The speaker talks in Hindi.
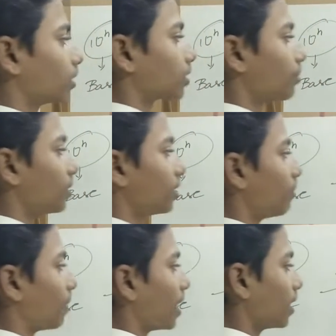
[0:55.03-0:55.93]
इसका
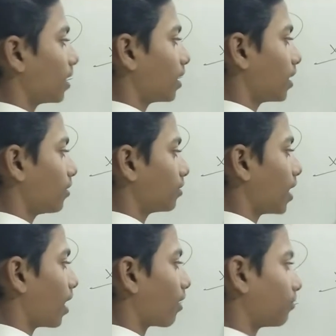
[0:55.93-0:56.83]
मल्टीप्लाई करेंगे ये हो
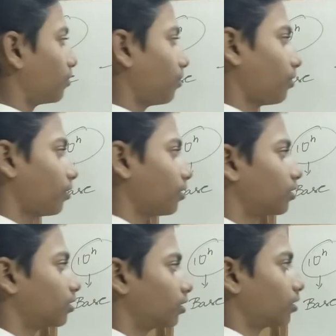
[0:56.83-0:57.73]
जाएगा
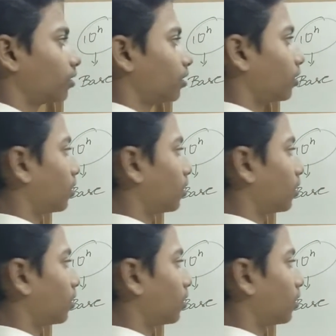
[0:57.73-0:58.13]
फोर